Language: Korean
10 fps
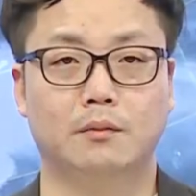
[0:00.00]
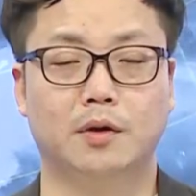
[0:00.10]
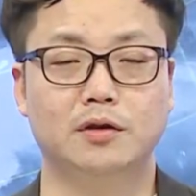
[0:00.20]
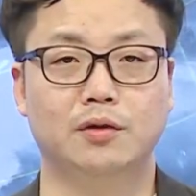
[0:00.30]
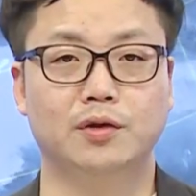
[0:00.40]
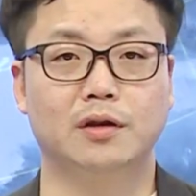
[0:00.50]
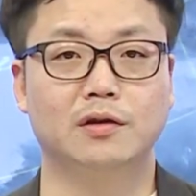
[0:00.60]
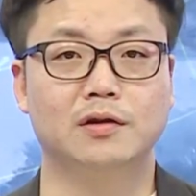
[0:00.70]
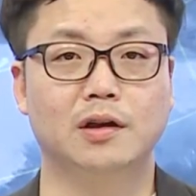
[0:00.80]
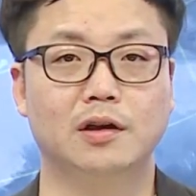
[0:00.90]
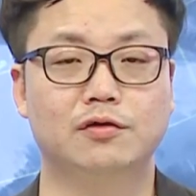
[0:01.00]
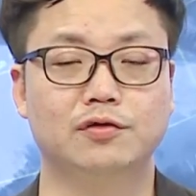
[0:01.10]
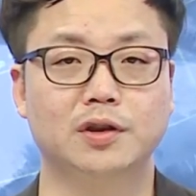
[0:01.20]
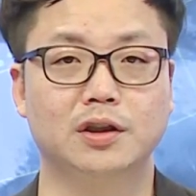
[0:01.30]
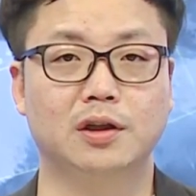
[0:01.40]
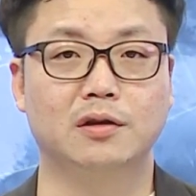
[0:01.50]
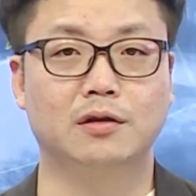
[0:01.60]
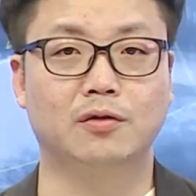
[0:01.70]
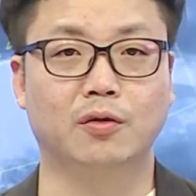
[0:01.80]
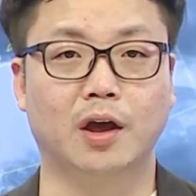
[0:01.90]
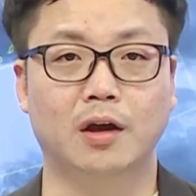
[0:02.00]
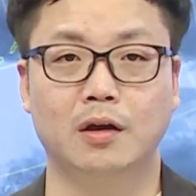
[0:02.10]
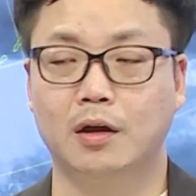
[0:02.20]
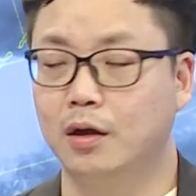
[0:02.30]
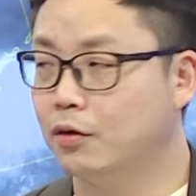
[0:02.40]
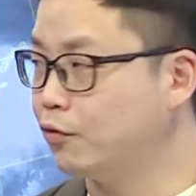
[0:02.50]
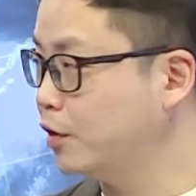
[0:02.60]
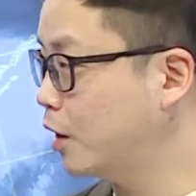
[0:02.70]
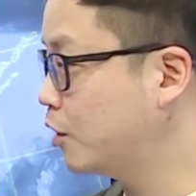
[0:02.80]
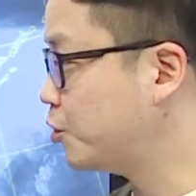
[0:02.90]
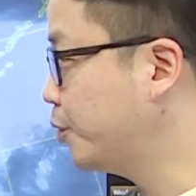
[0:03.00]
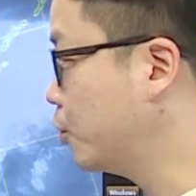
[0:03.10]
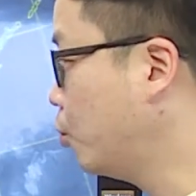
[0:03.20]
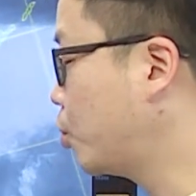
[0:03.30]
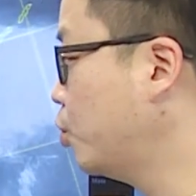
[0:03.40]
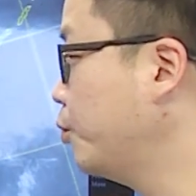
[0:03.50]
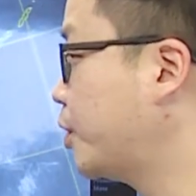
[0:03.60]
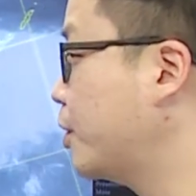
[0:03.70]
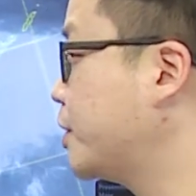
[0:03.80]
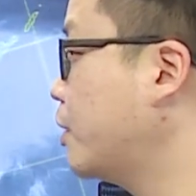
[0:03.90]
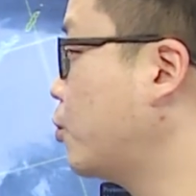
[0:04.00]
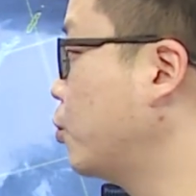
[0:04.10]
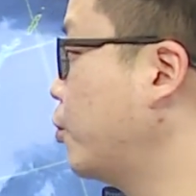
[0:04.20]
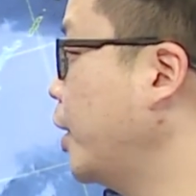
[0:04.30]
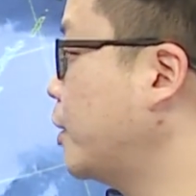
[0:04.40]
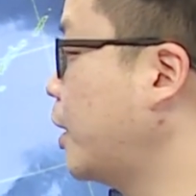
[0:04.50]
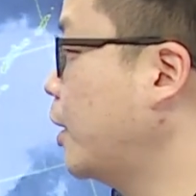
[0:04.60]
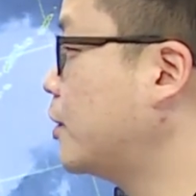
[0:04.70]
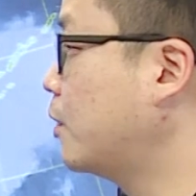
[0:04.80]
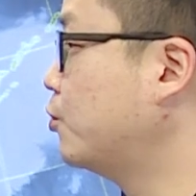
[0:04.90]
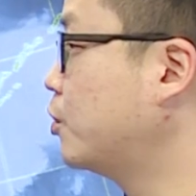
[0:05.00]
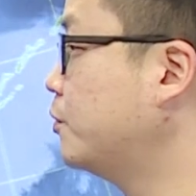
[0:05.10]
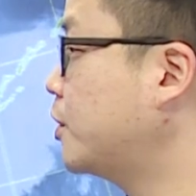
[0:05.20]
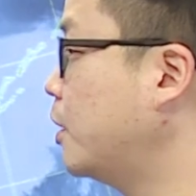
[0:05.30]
먼저 위성 영상의 수증기 채널을 통해 우리나라 주변 5km 이상 고도의 대기 상보름을